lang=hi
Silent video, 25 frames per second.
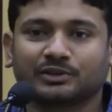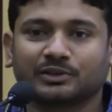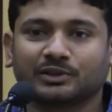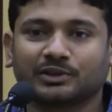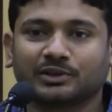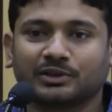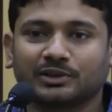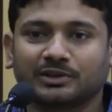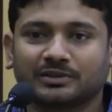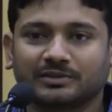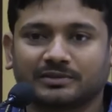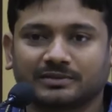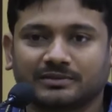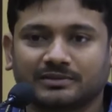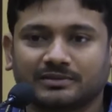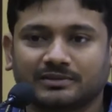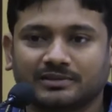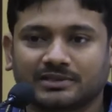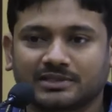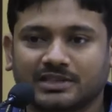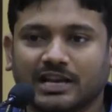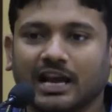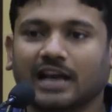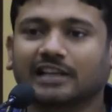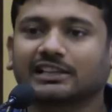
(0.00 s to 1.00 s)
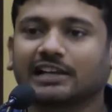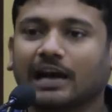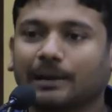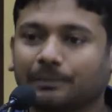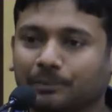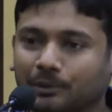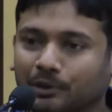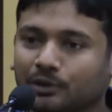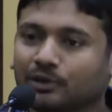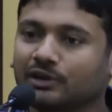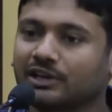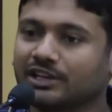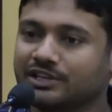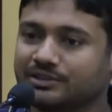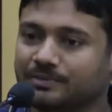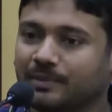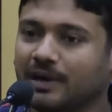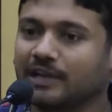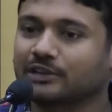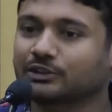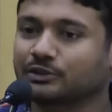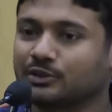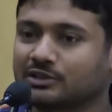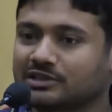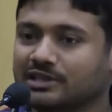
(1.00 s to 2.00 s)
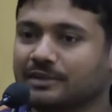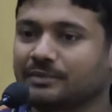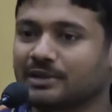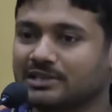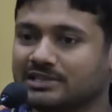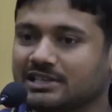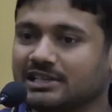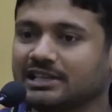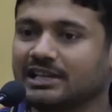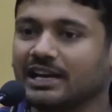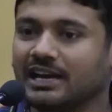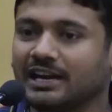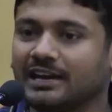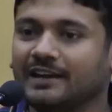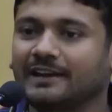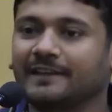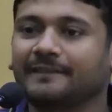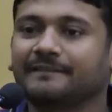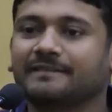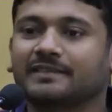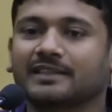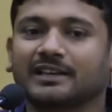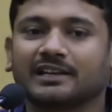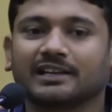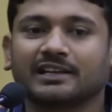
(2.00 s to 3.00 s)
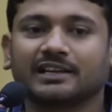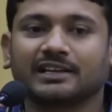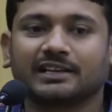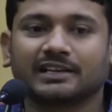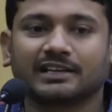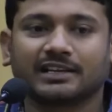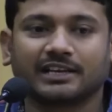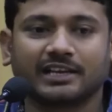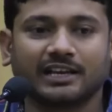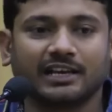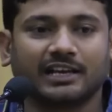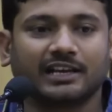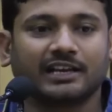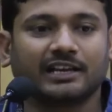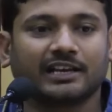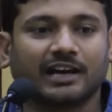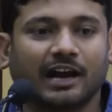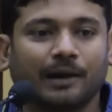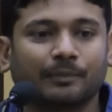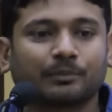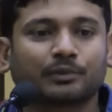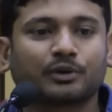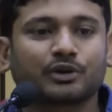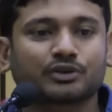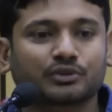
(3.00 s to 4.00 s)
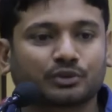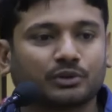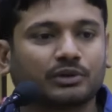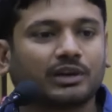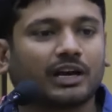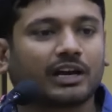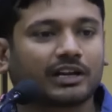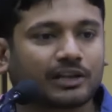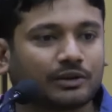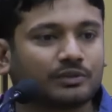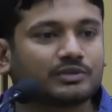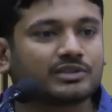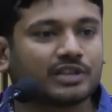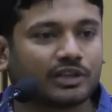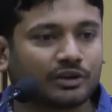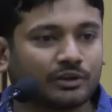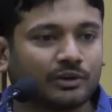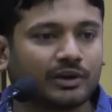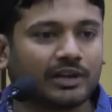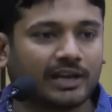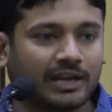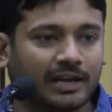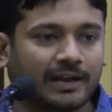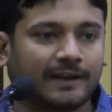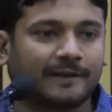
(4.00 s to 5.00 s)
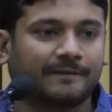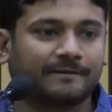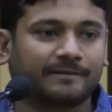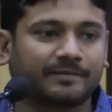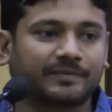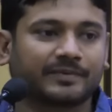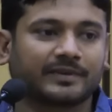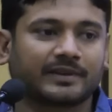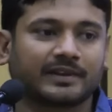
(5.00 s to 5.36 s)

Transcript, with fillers: तो शायद आप लोगों ने इस बात को समझ लिया है कि हमको सुनना क्यों ज़रूरी है